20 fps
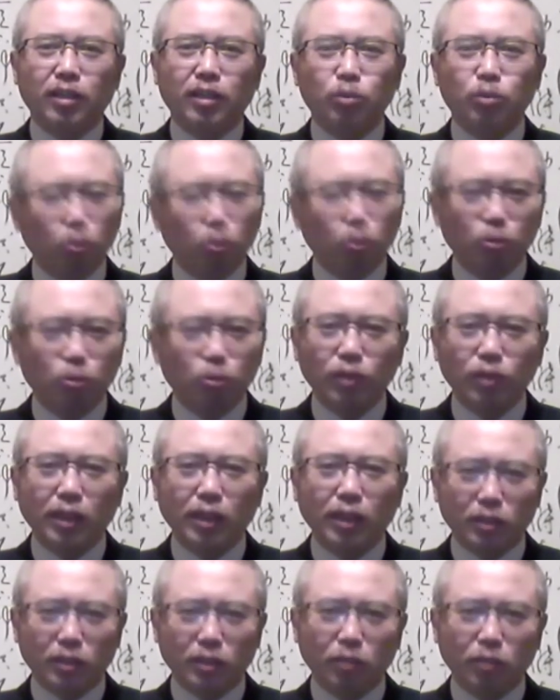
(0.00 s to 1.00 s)
中共那
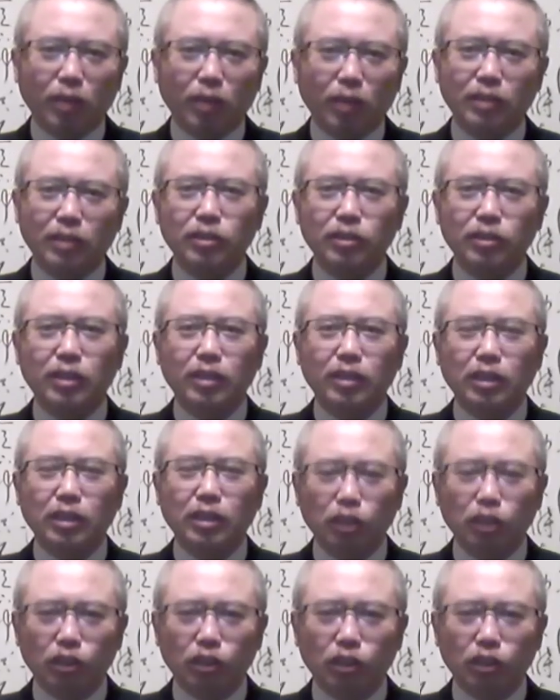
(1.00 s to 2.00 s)
个时候啊实际上
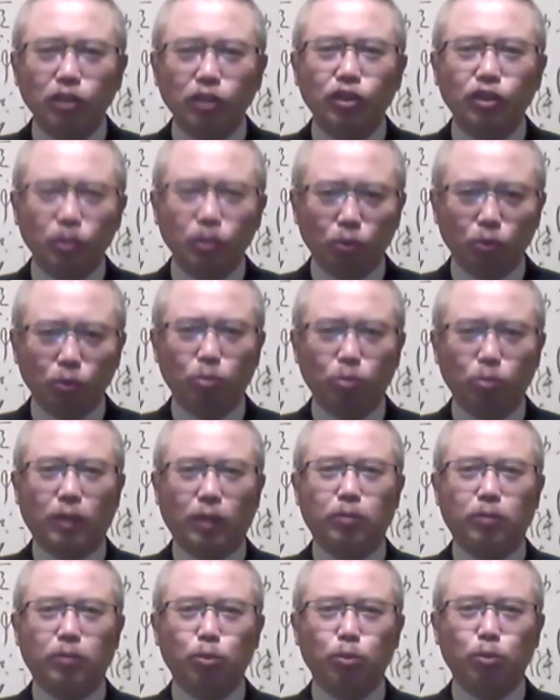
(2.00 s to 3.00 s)
已经进入了
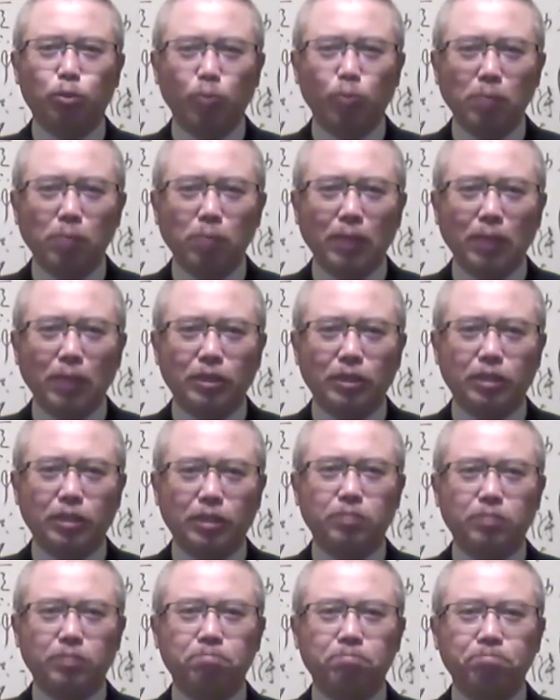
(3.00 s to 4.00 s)
衰败期。